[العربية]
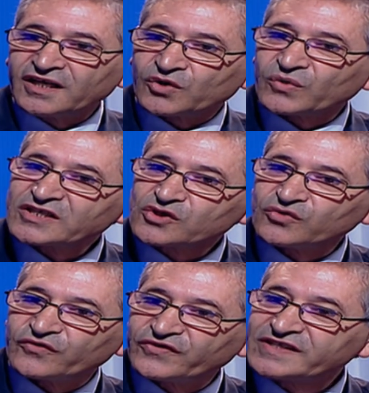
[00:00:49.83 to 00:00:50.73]

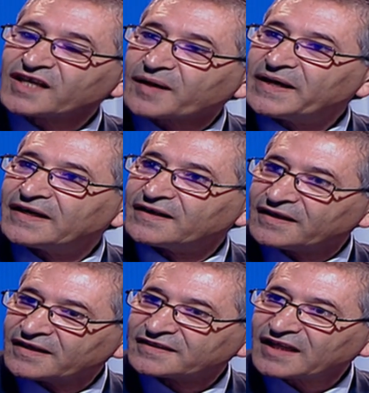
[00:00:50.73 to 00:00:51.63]
نواصلوا في استقبال
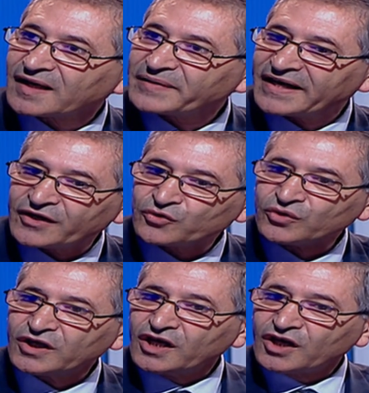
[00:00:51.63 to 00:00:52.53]
آه، الطلبه هذو